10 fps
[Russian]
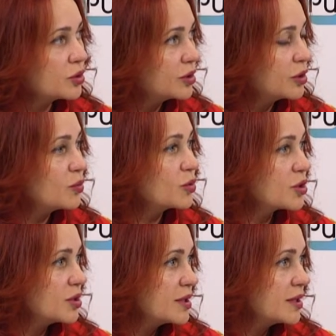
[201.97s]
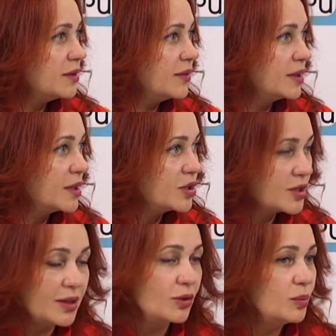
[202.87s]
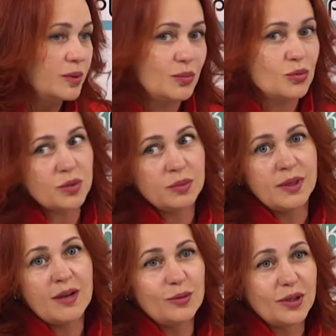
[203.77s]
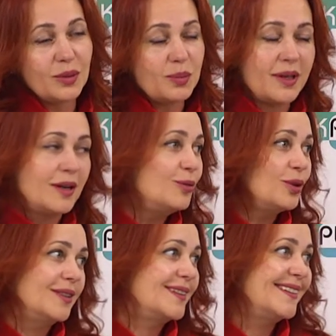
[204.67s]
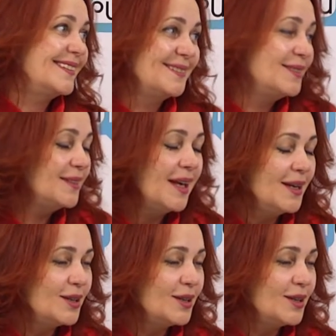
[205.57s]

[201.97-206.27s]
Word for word: что ты ее можешь носить 2-3 часа, но об этом уже говорено, переговорено, я не,